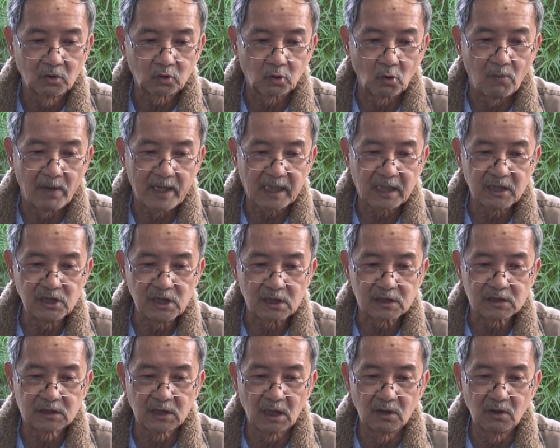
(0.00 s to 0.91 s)
tụi bay cái
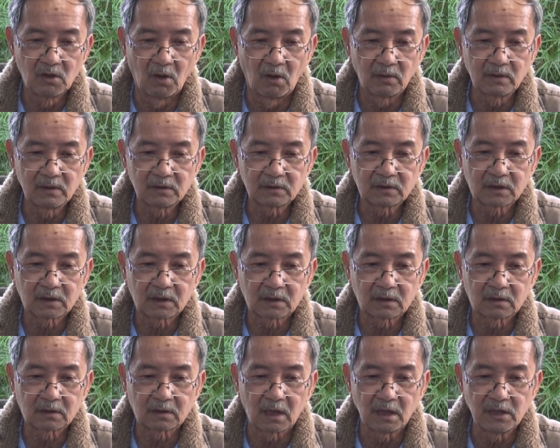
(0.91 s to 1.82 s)
việc chơi gôn
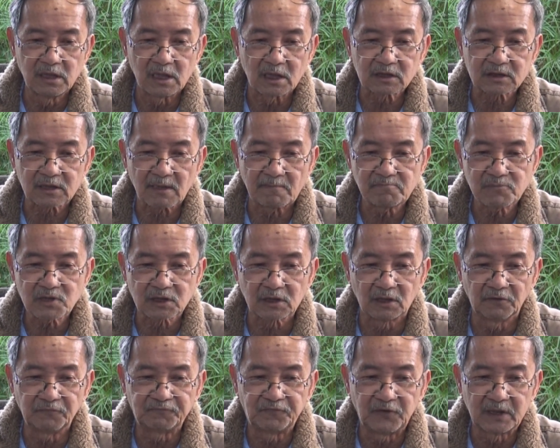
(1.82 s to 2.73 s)
cứ việc sắm
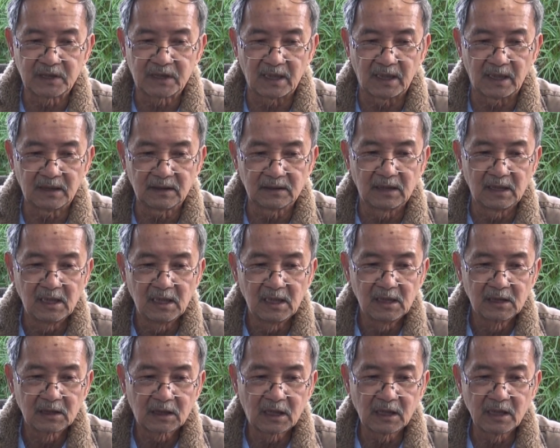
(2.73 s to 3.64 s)
sửa phi cơ
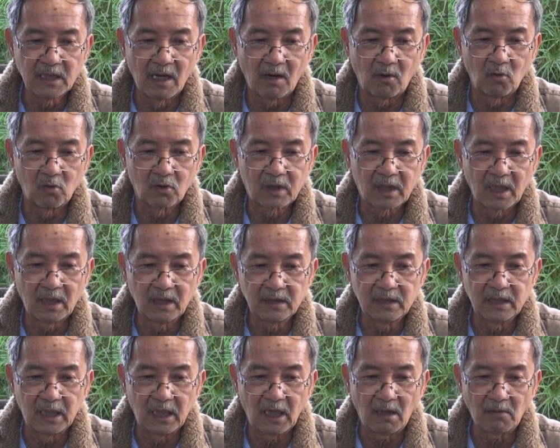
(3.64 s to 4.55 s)
cứ đầu
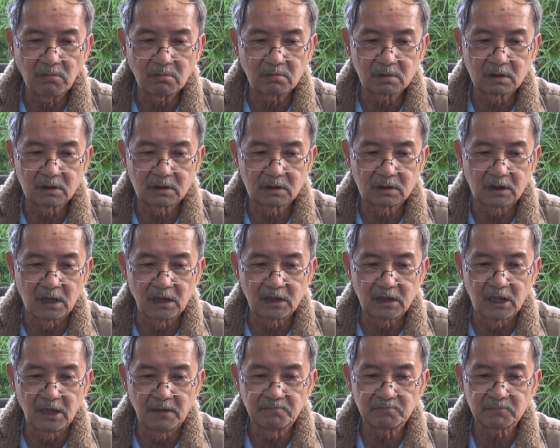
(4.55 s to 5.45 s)
cơ địa ốc cứ
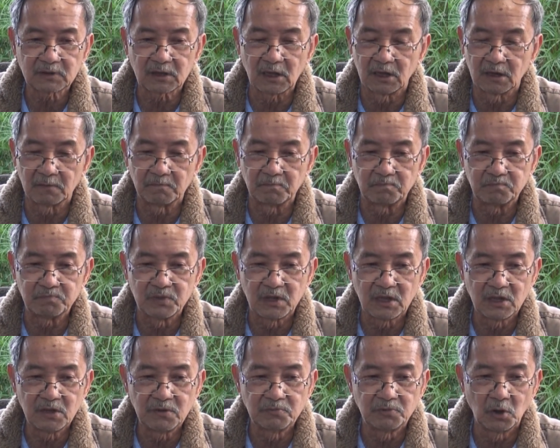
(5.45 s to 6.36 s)
kiếm tiền
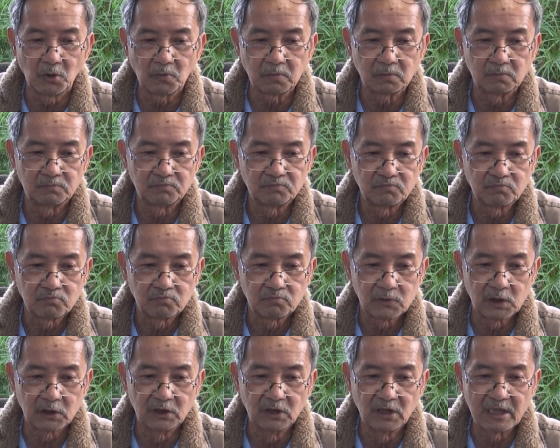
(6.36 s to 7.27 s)
di dúc
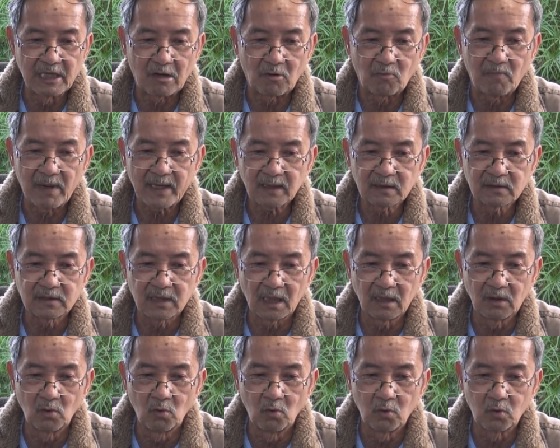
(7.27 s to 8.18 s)
những đứa nào bắt
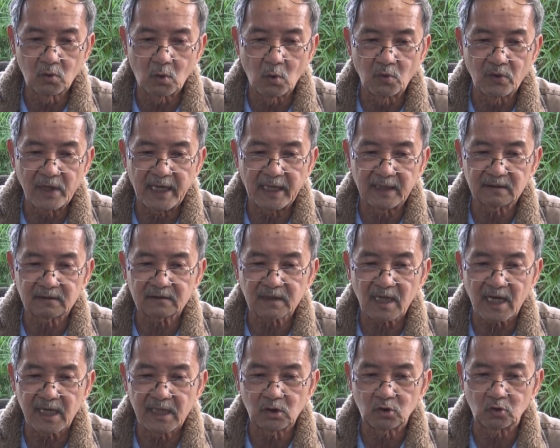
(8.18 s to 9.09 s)
dân ngu cu đen
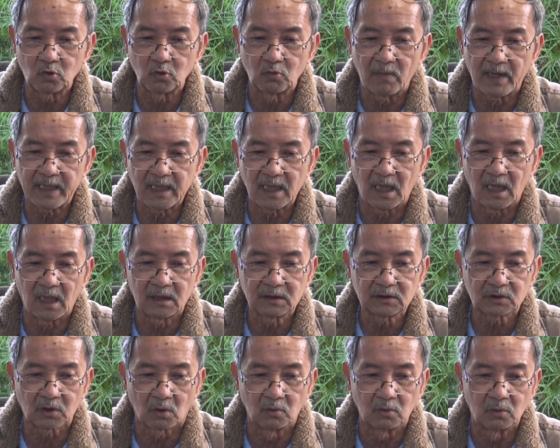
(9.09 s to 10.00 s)
thay tụi bay
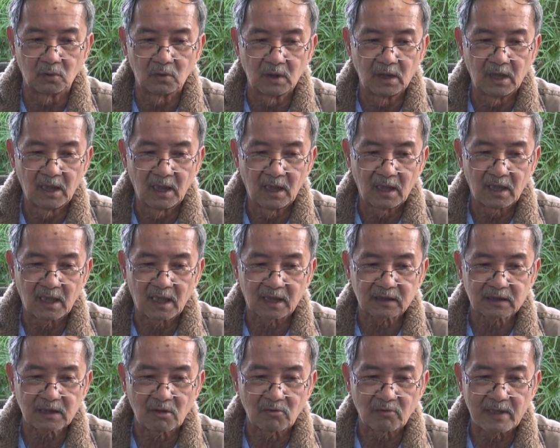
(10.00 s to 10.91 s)
ở tù
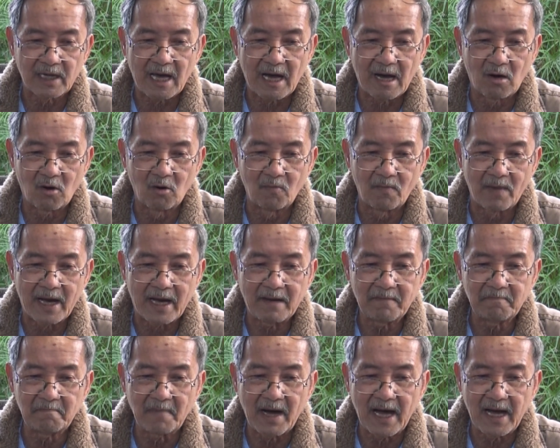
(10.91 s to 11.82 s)
là tao đào
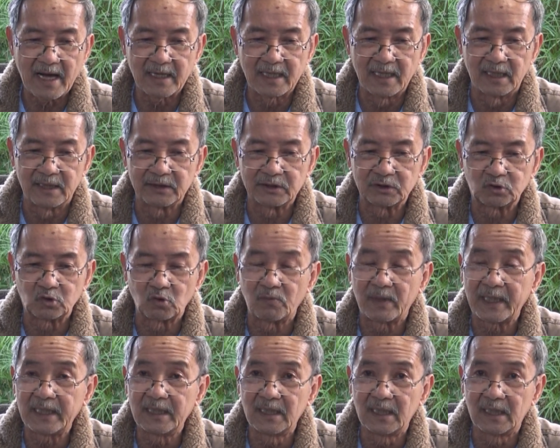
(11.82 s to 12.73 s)
mã ba đời tụi
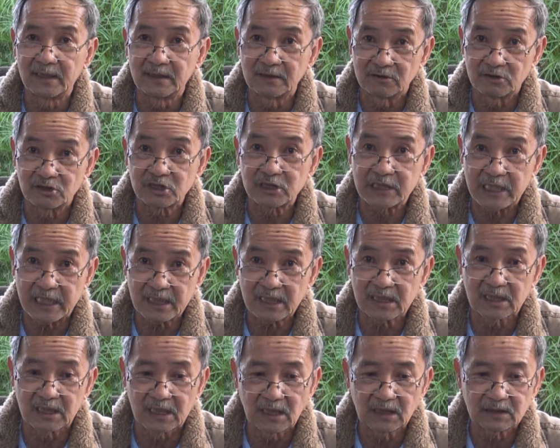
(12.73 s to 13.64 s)
bay lên trét
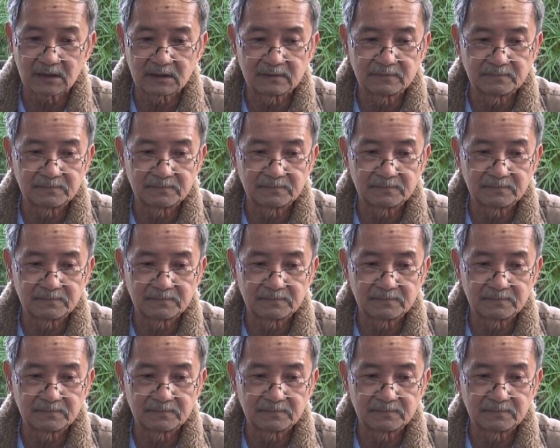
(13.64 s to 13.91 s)
cức